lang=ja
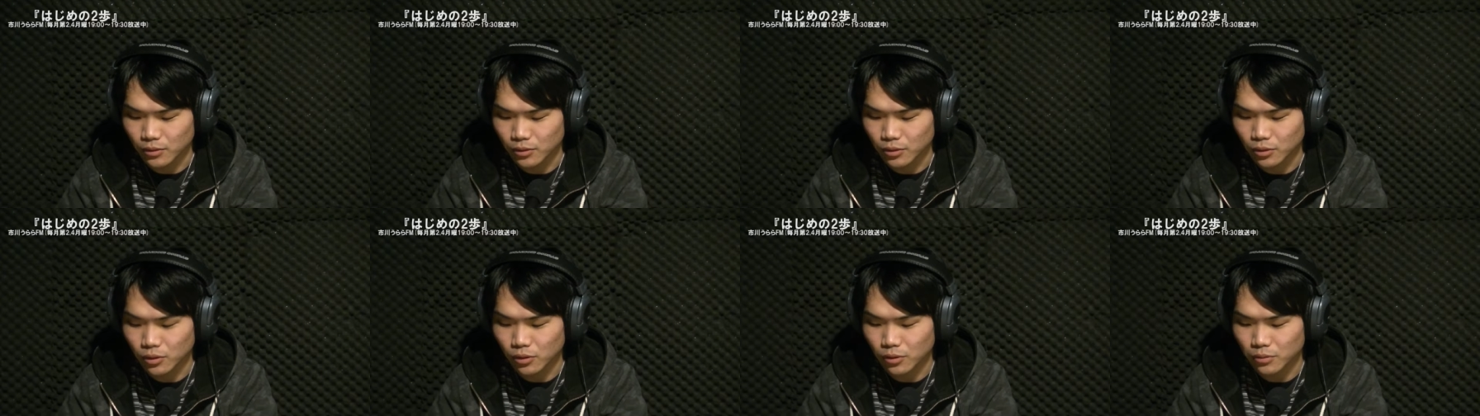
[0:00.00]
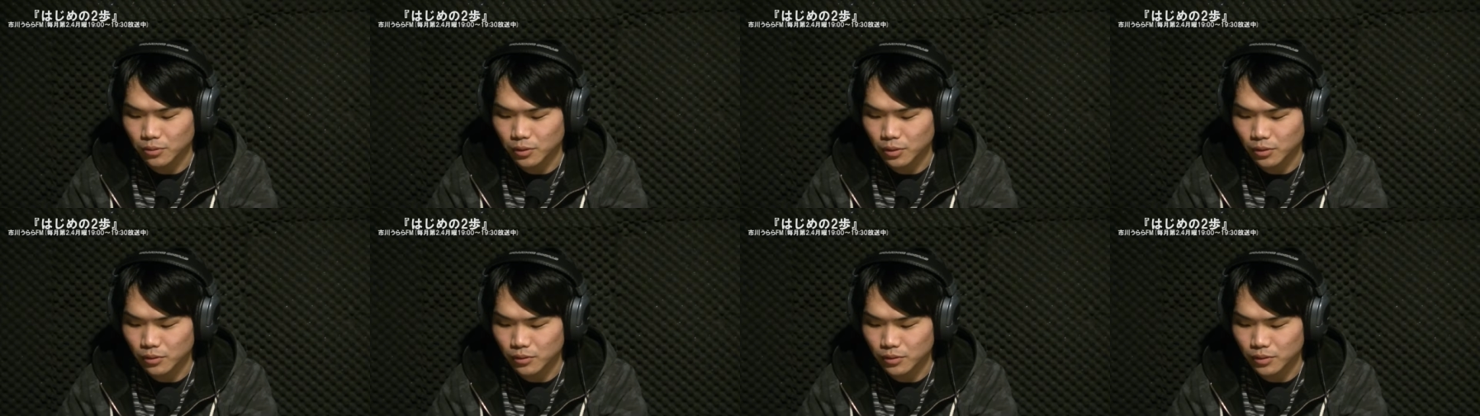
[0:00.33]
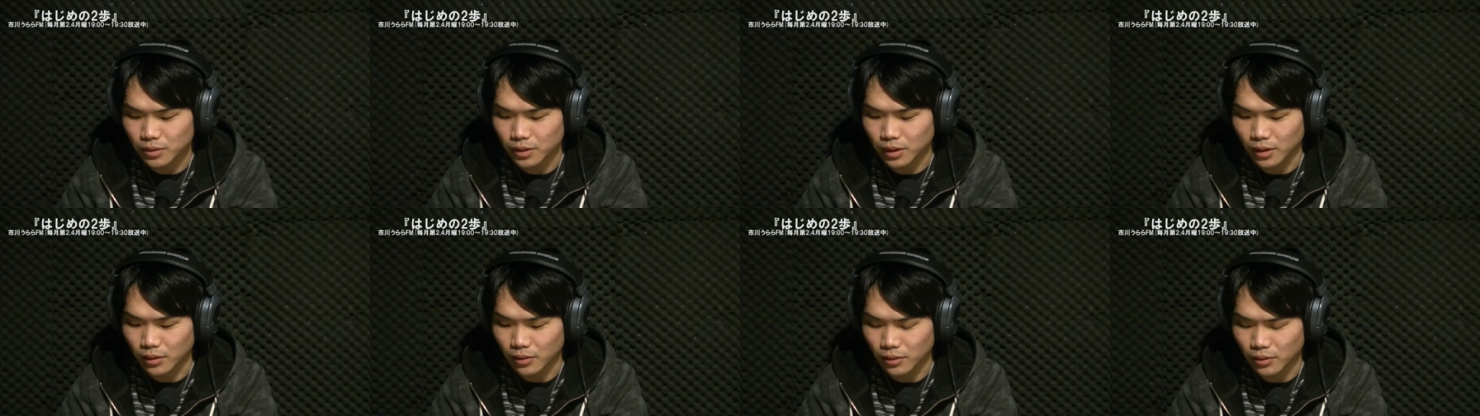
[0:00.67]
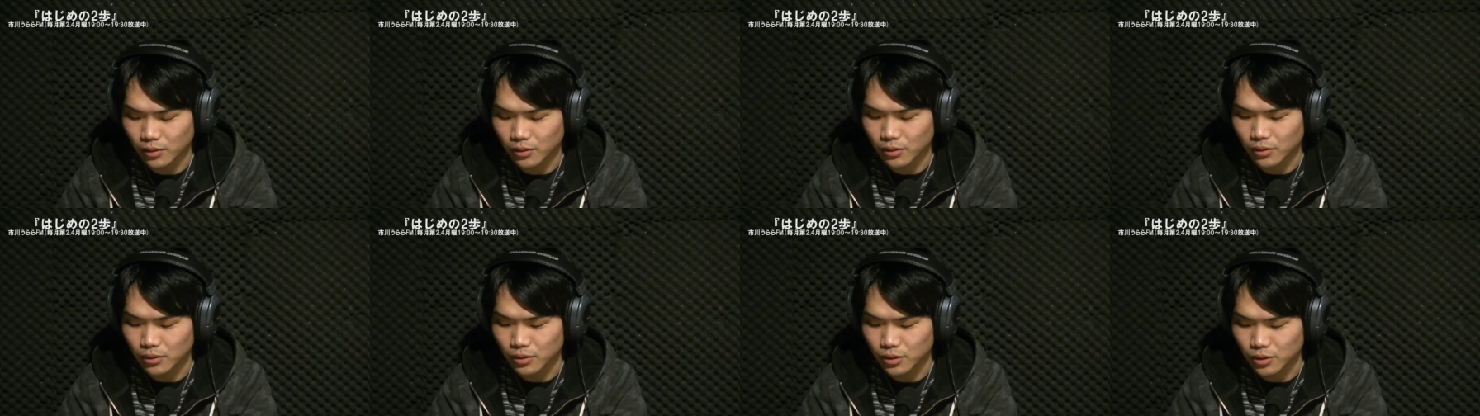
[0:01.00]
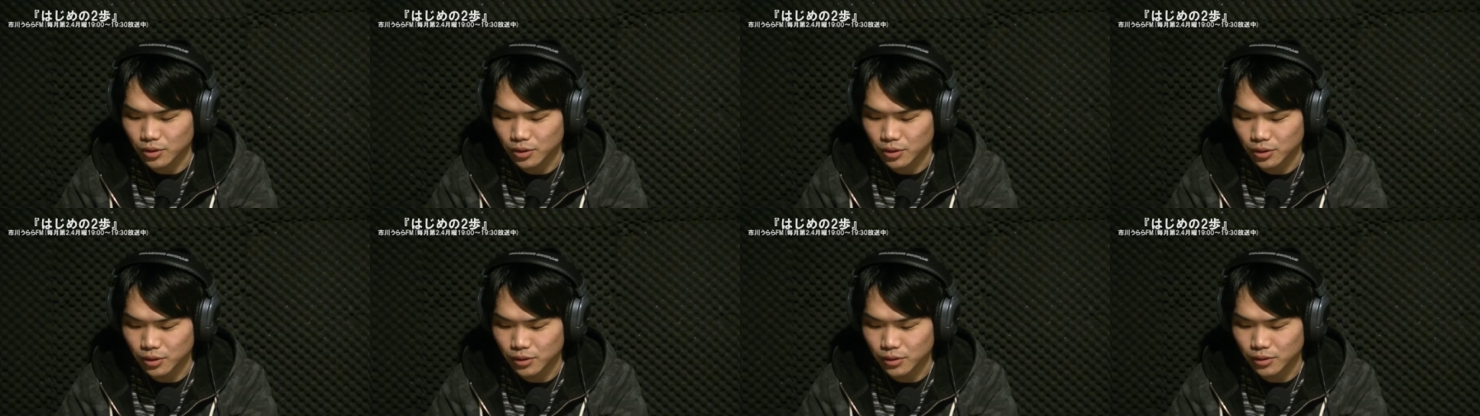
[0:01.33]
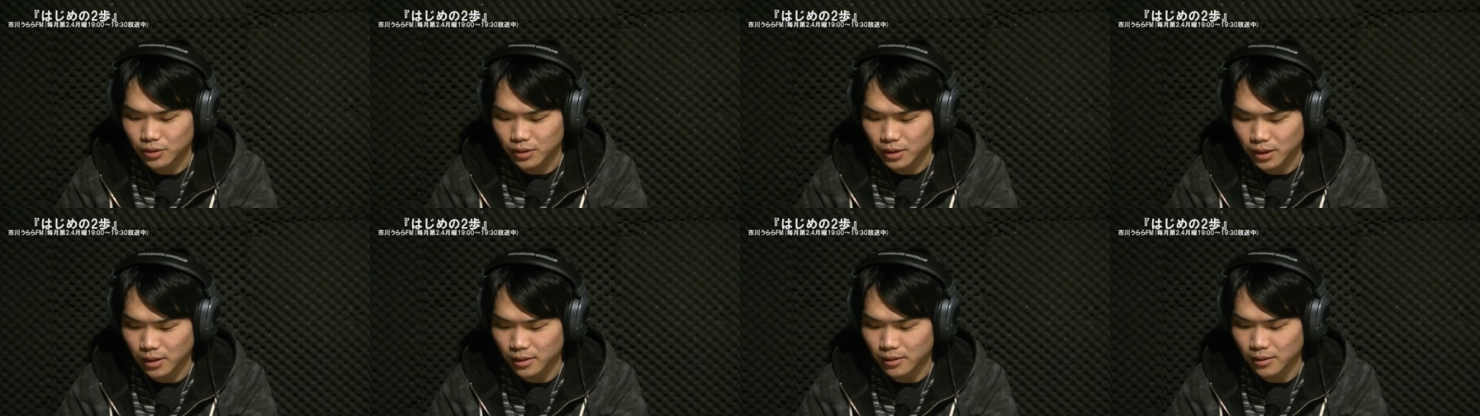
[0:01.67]
総武本線の
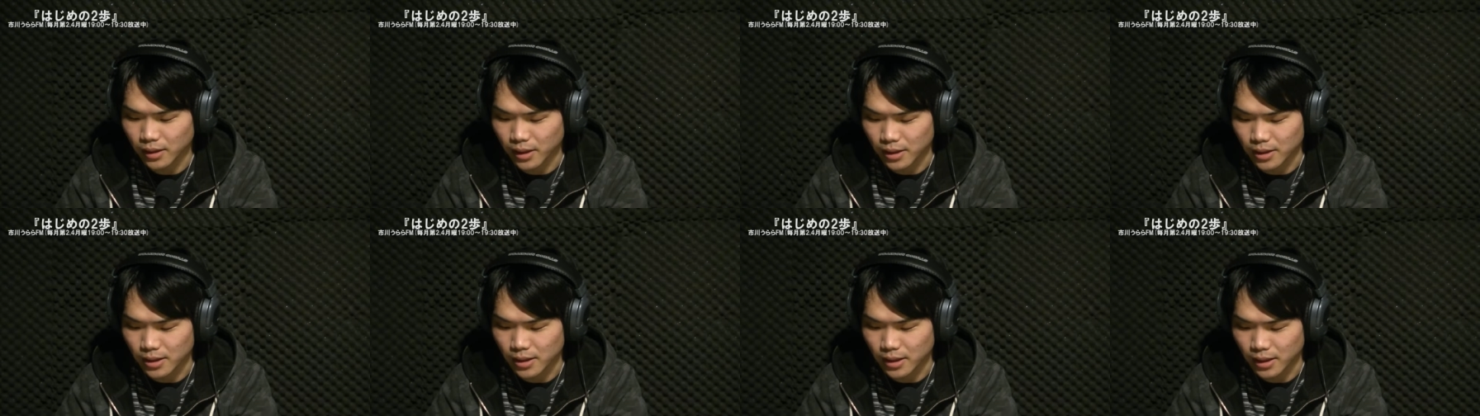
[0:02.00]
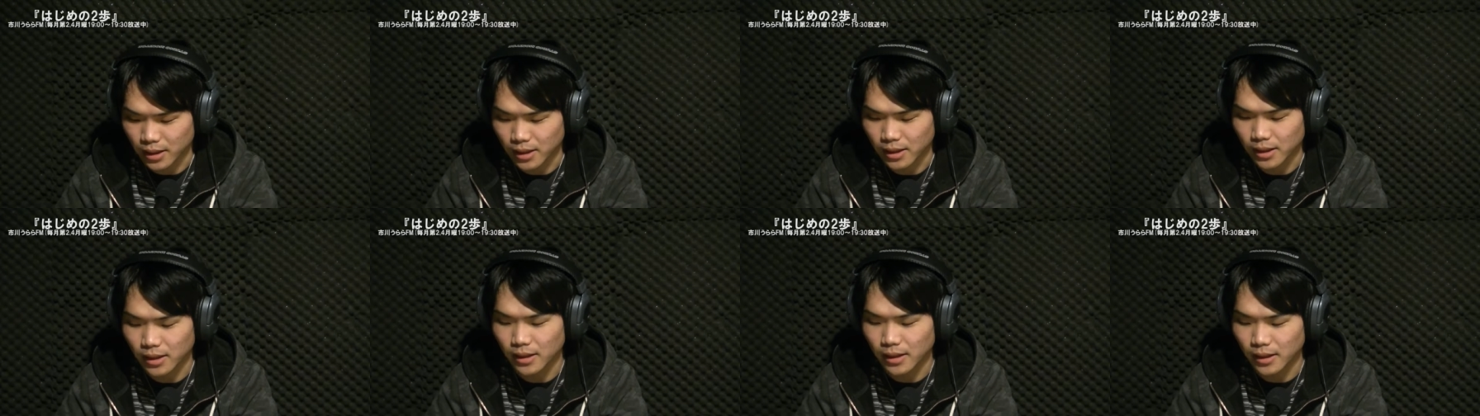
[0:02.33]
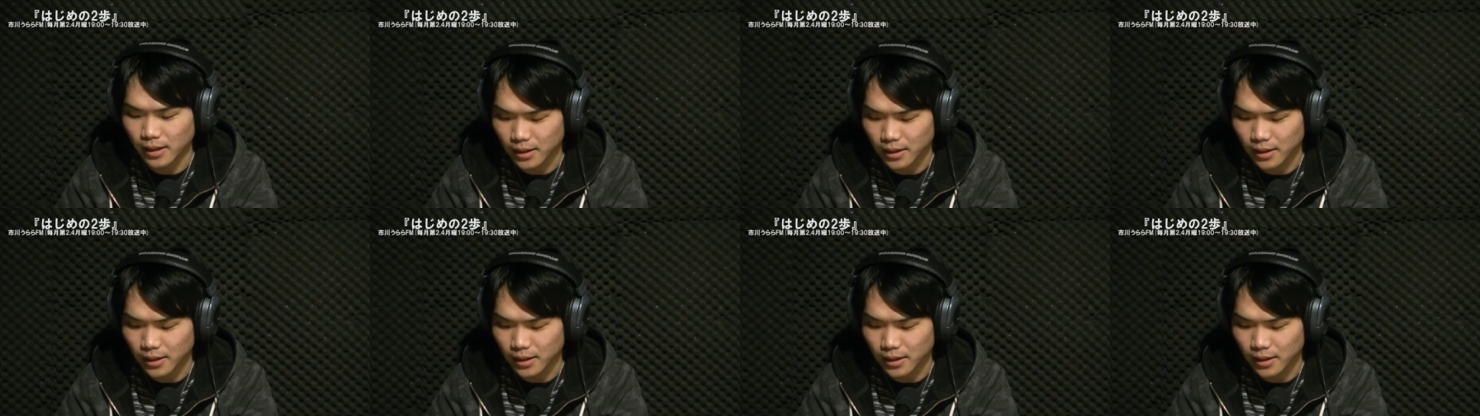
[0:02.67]
終着駅